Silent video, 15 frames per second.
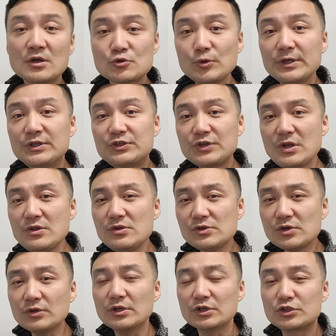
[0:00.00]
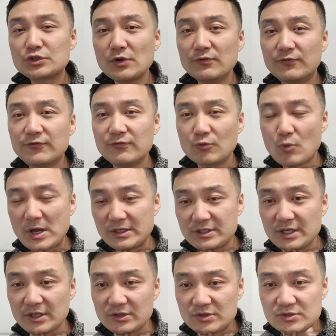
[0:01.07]
所以真正的胜负关
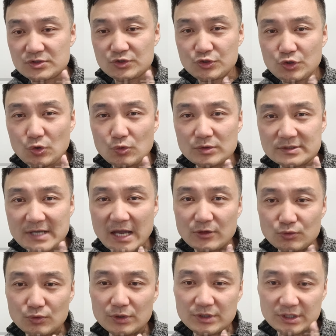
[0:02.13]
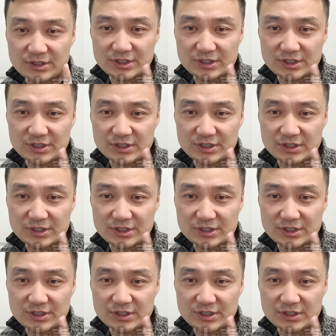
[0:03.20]
键就在于这